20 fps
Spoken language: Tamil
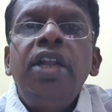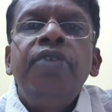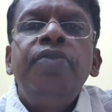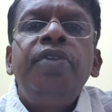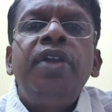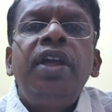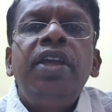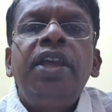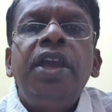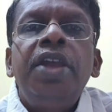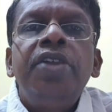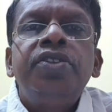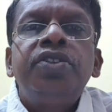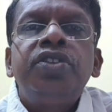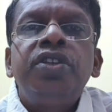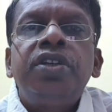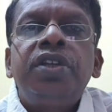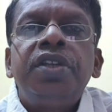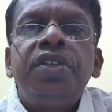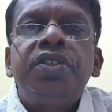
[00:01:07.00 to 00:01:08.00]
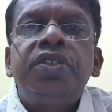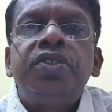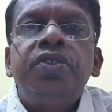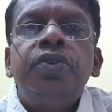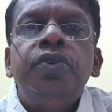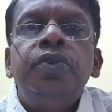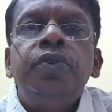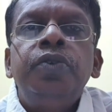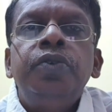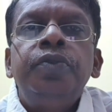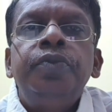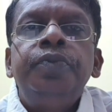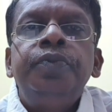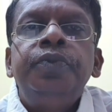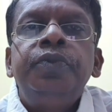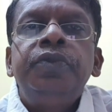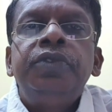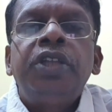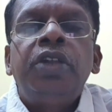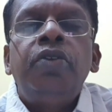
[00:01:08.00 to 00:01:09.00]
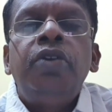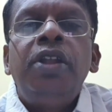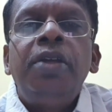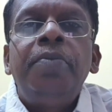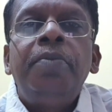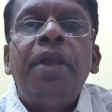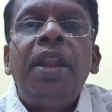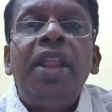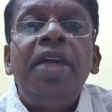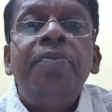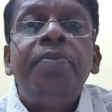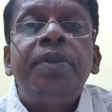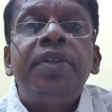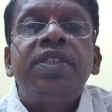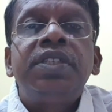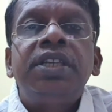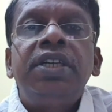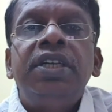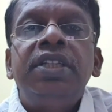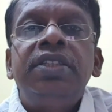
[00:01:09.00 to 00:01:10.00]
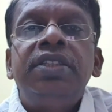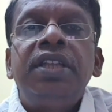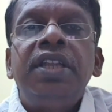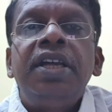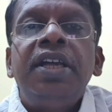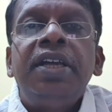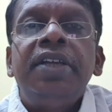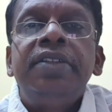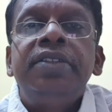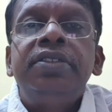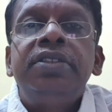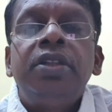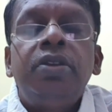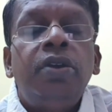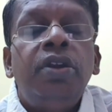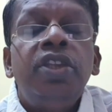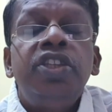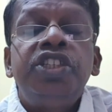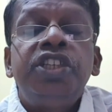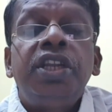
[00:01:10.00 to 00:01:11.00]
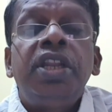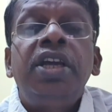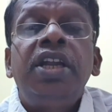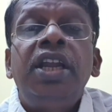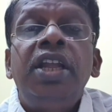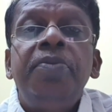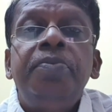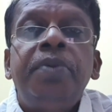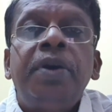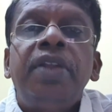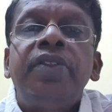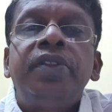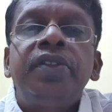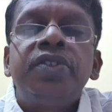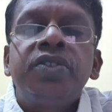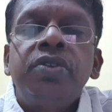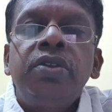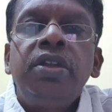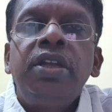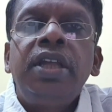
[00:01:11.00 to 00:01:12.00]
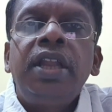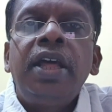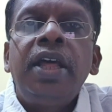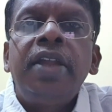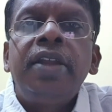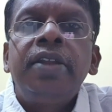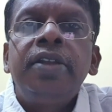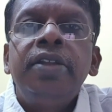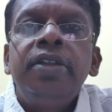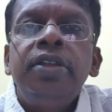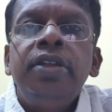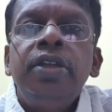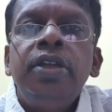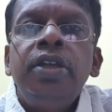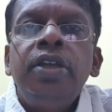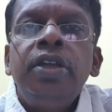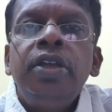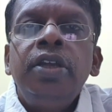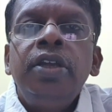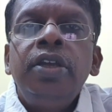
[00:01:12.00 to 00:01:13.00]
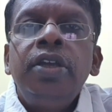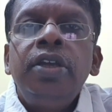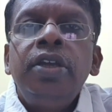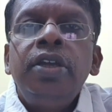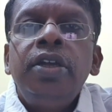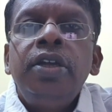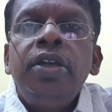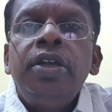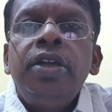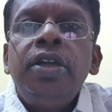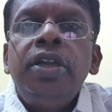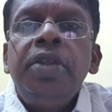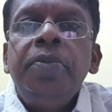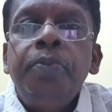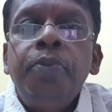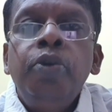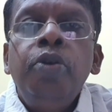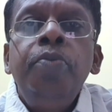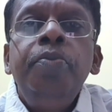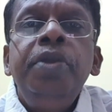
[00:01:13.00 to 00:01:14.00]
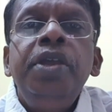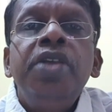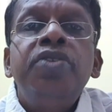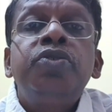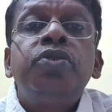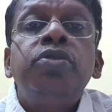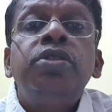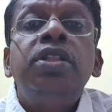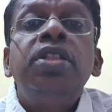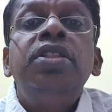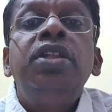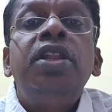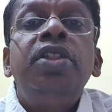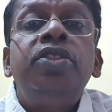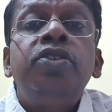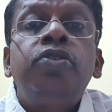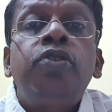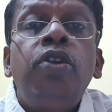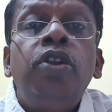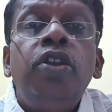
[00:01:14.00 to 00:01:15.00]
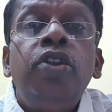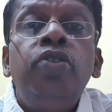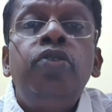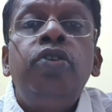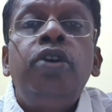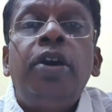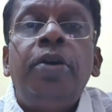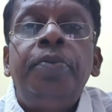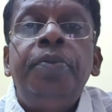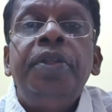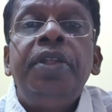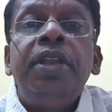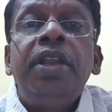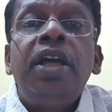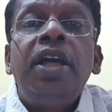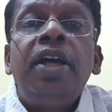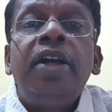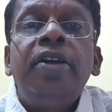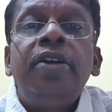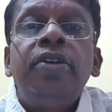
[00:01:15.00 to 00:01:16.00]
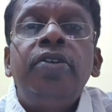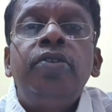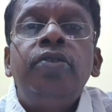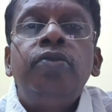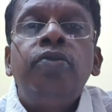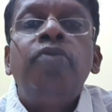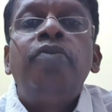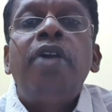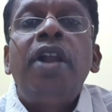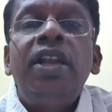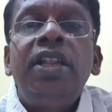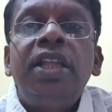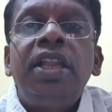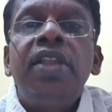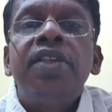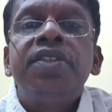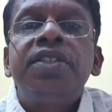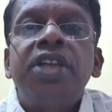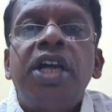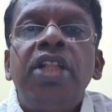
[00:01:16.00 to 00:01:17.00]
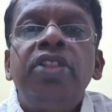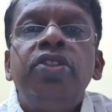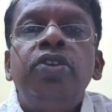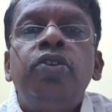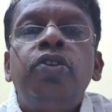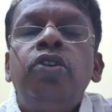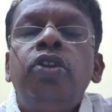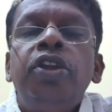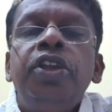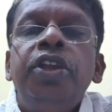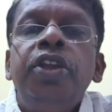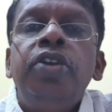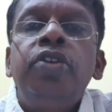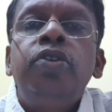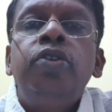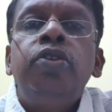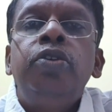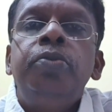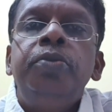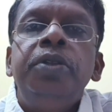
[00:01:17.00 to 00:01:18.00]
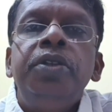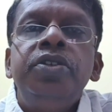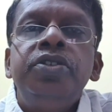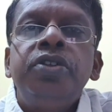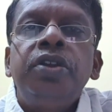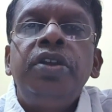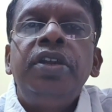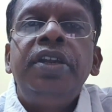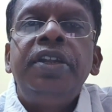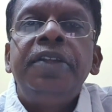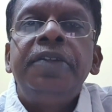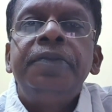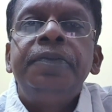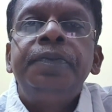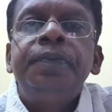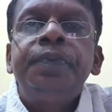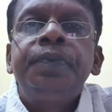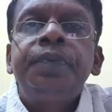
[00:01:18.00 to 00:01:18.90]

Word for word: அண்டவராக இயேசு கிறிஸ்து தன்னுடைய மலை பிரசங்கத்தில் தன்னுடைய ஜனங்களை பார்த்து சொல்லுகிறார் நீ பூமியை சுதந்திரத்து கொள்ளணும் அப்படின்னா உன் வாழ்க்கையில் சாந்த குணம் இருக்கணும் அப்படின்னு சொல்லிட்டு